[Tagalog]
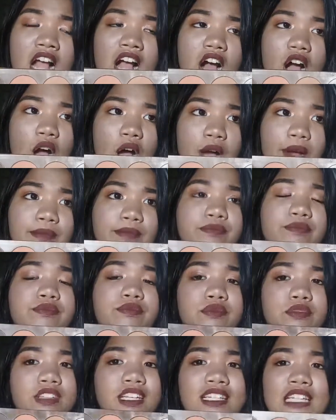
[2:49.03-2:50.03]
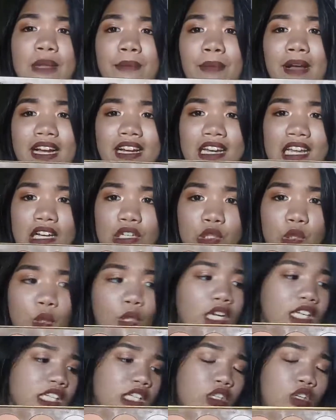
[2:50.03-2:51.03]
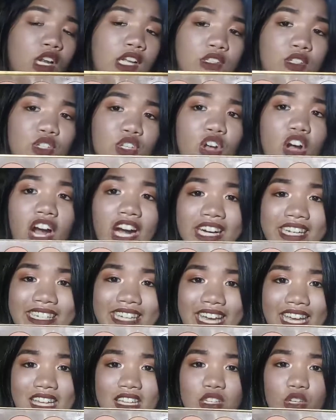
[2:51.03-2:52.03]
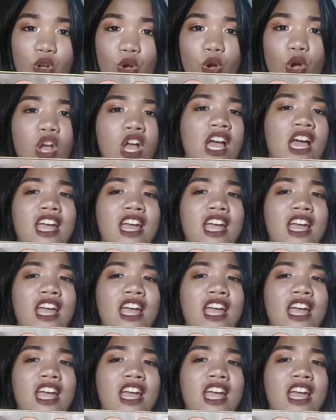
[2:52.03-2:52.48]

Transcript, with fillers: um, nasa bag lang to, nandito lang to sa hard case ko.